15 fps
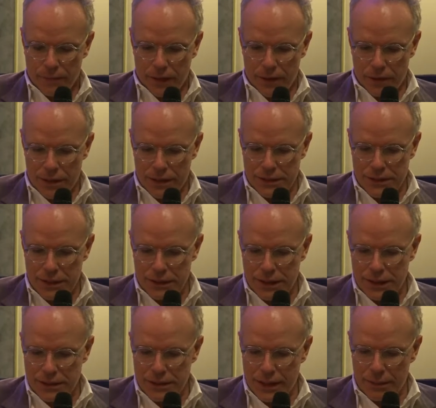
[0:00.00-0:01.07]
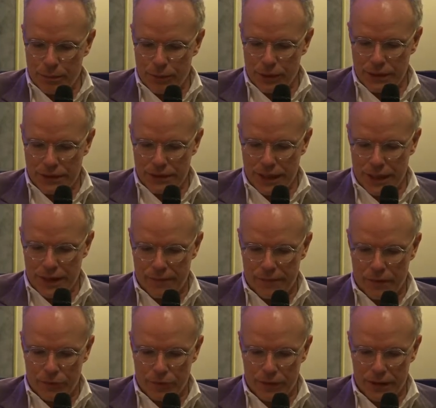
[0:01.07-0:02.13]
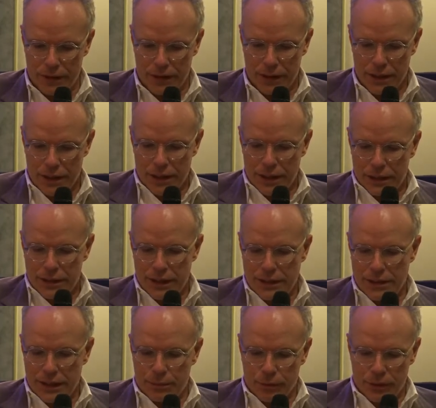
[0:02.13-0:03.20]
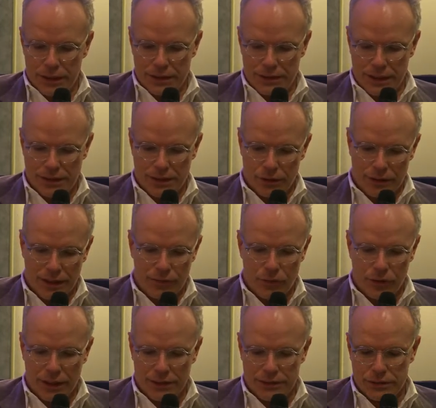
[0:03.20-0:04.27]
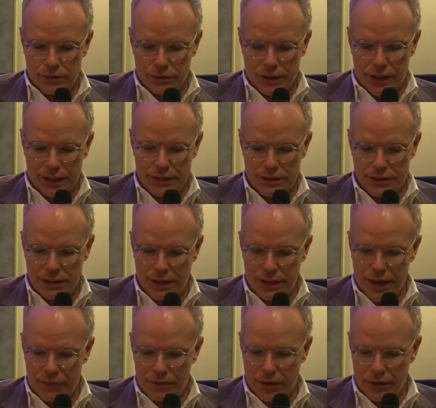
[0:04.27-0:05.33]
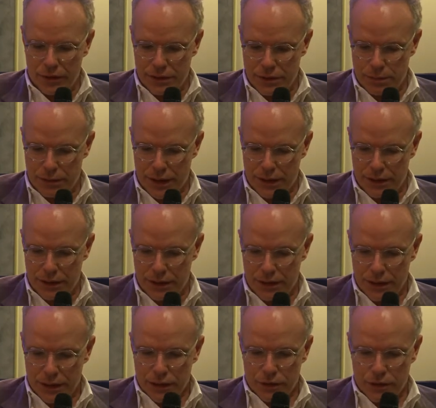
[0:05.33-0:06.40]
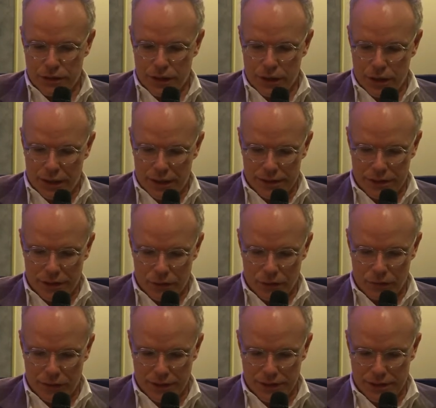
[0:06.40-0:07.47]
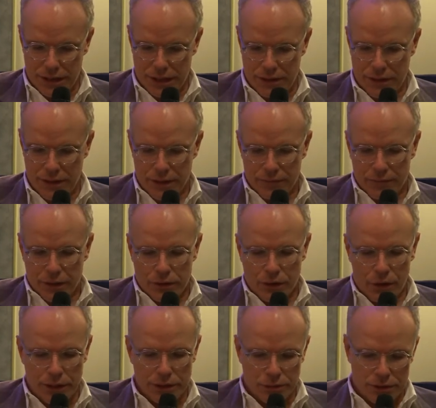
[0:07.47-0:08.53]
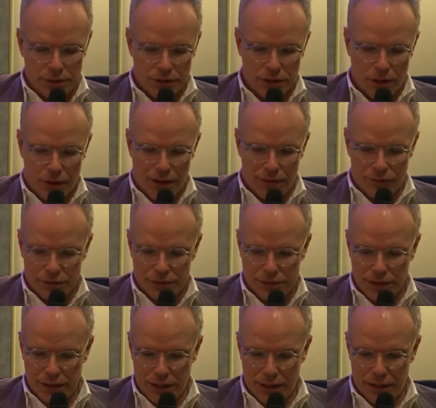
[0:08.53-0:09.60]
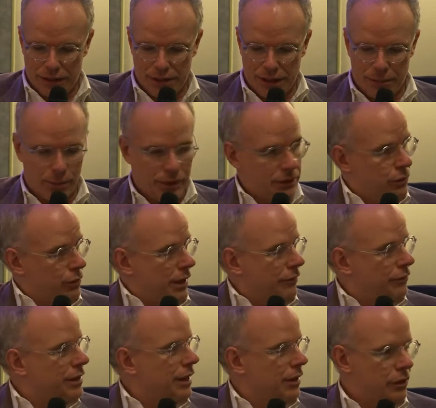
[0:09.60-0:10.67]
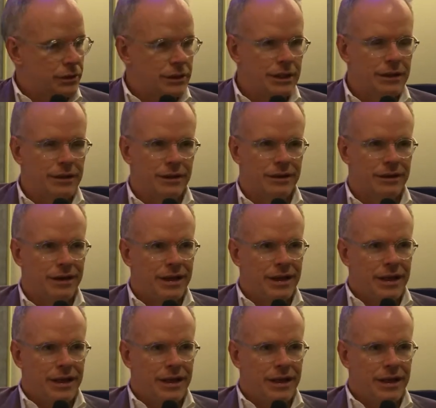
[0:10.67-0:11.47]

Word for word: Et on a essayé d'extrapoler ça, en fait, d'extrapoler cette sorte d'avant-garde surréaliste qu'il y avait en Espagne de cette génération de 27 dans l'exposition Evo still, Siempre Todavía, un titre